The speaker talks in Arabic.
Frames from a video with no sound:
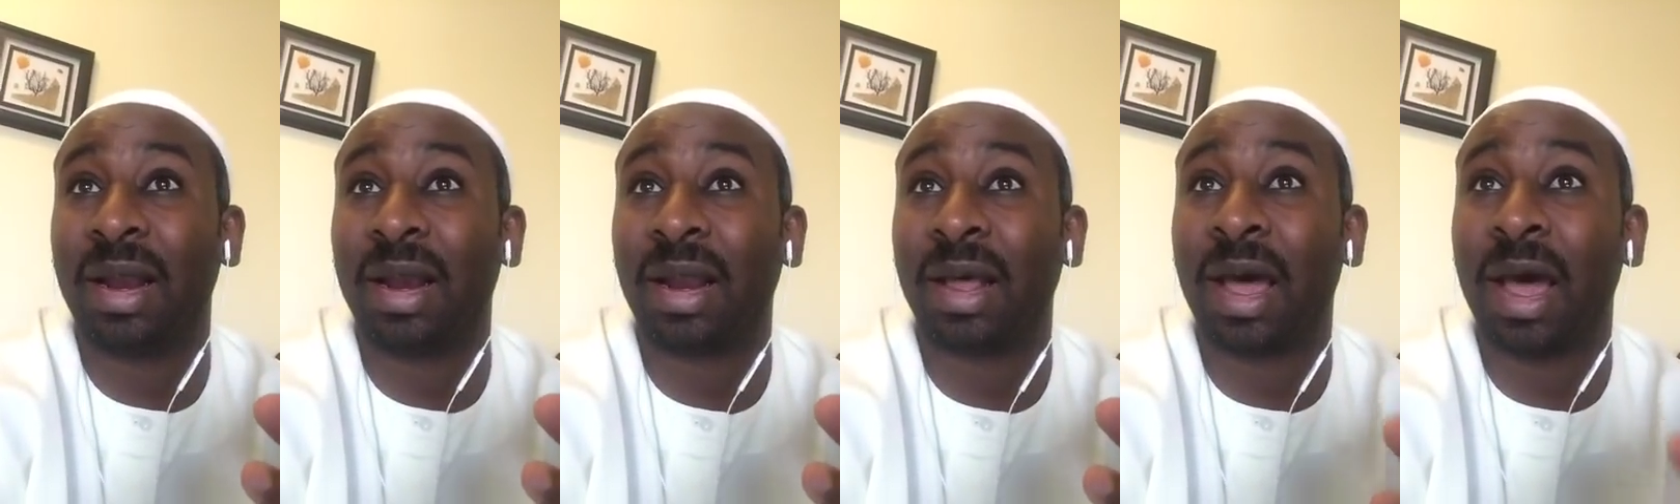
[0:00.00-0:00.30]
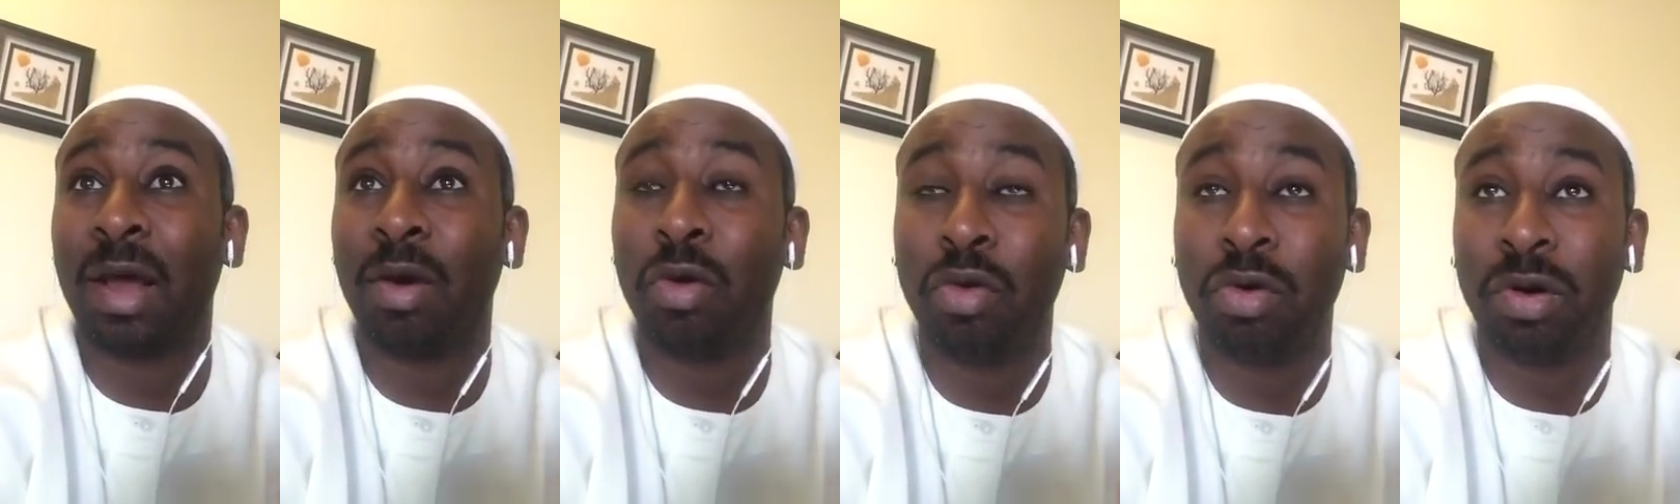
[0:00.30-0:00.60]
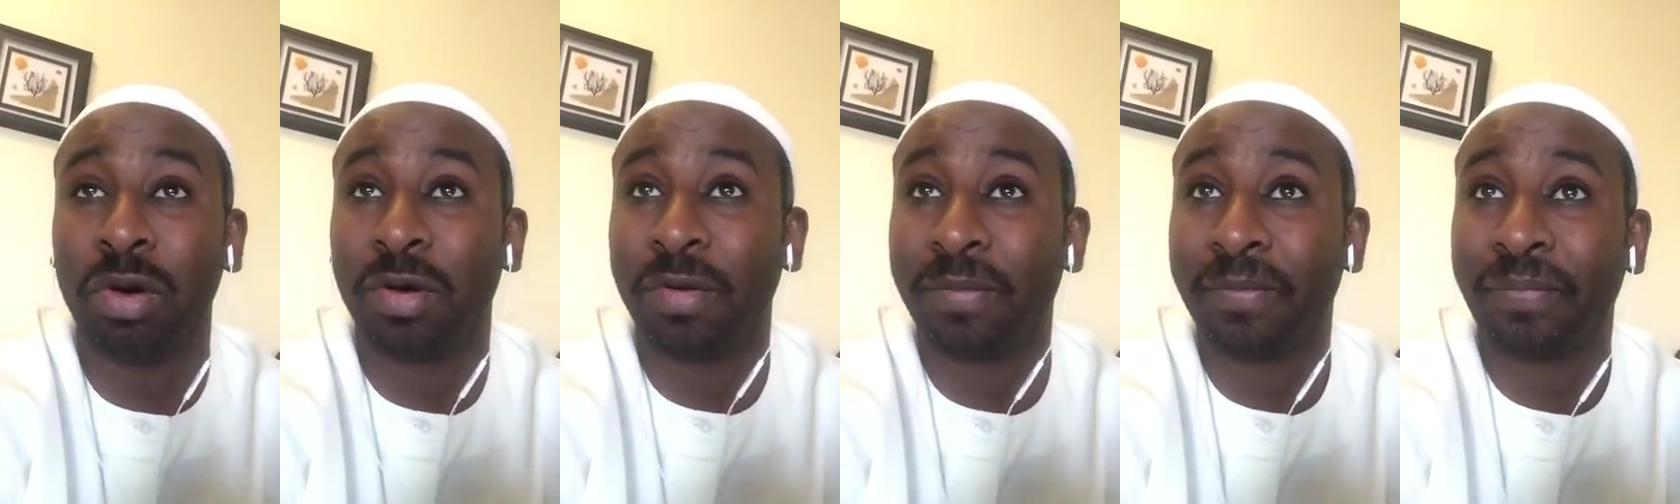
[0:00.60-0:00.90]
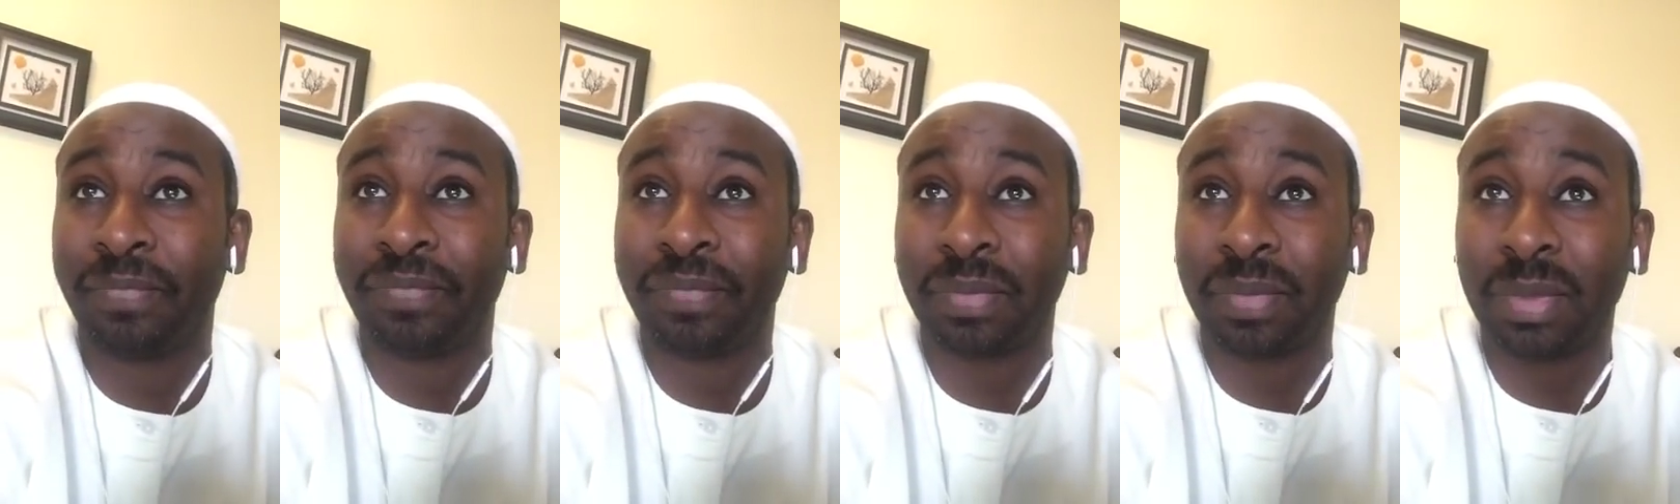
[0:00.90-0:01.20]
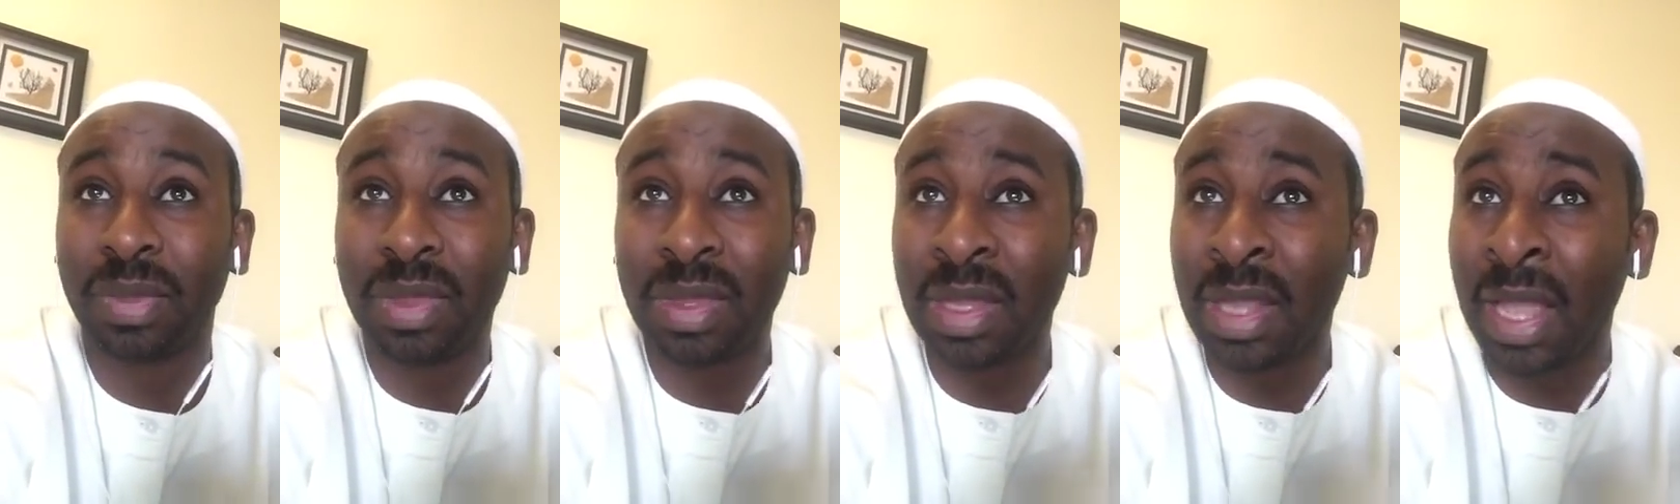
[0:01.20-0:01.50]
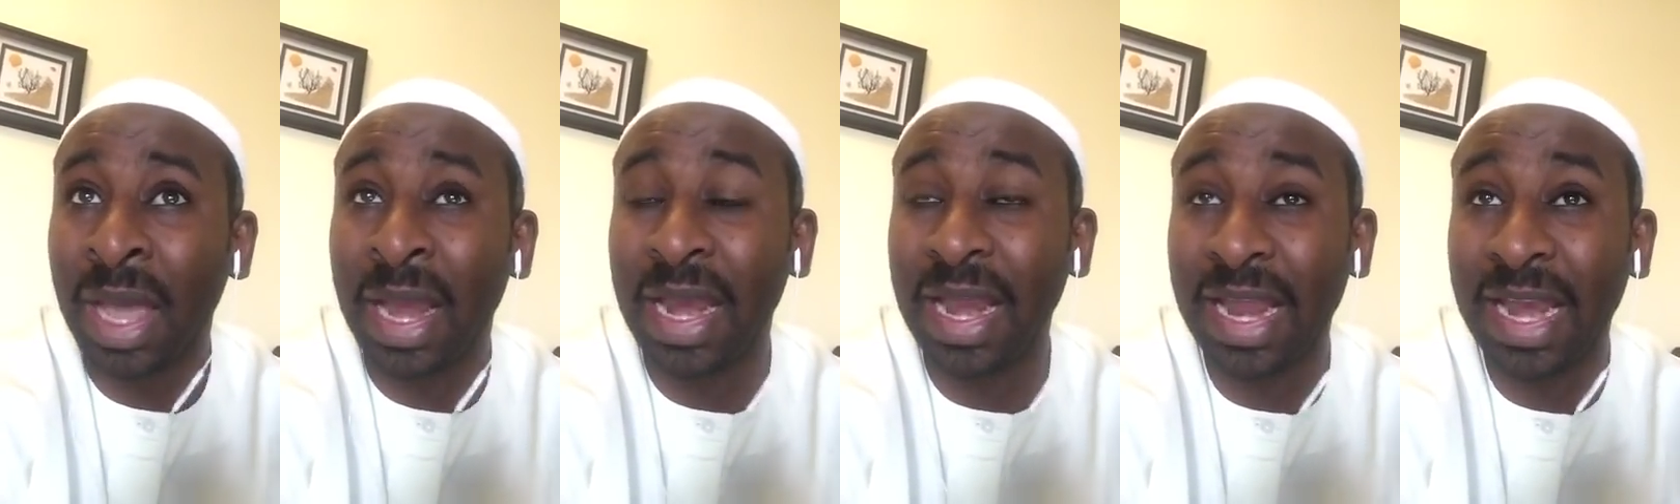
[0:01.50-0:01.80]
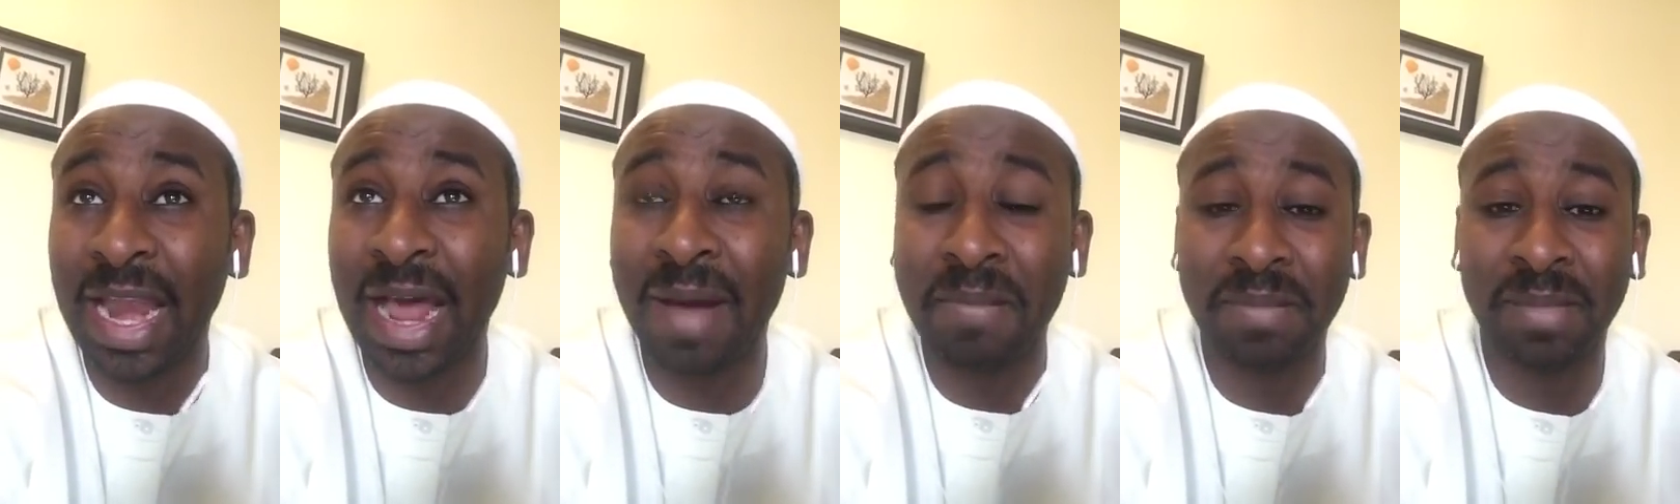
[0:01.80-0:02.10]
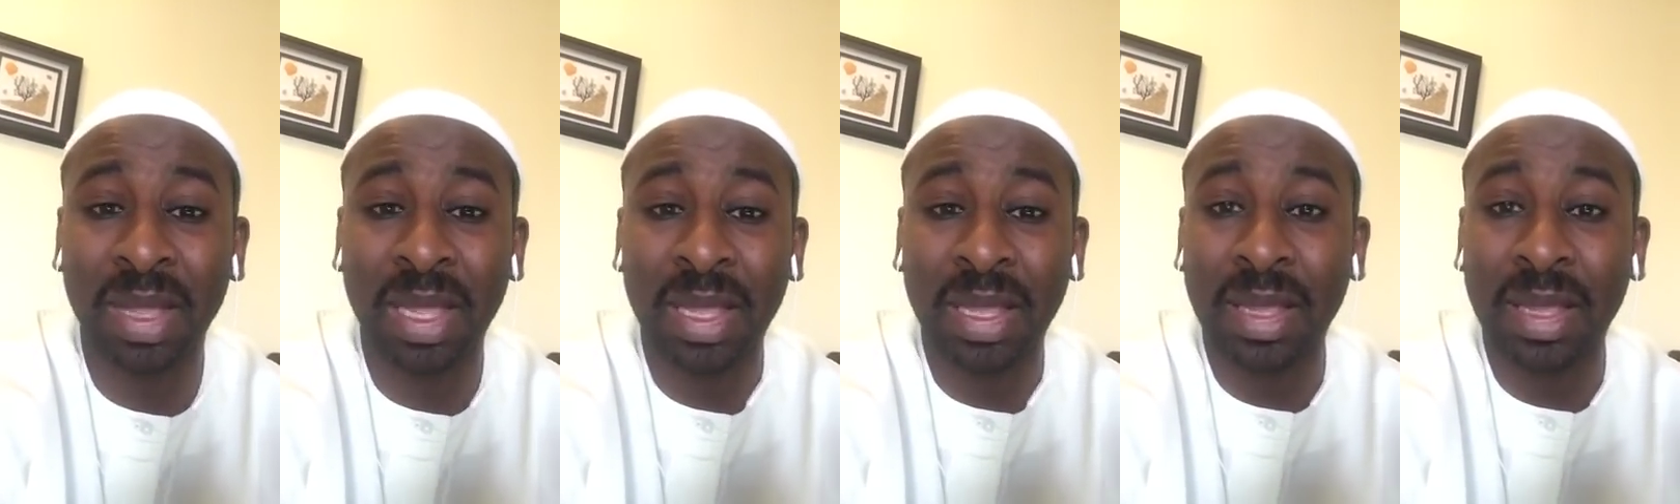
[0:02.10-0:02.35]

القانون الاعلام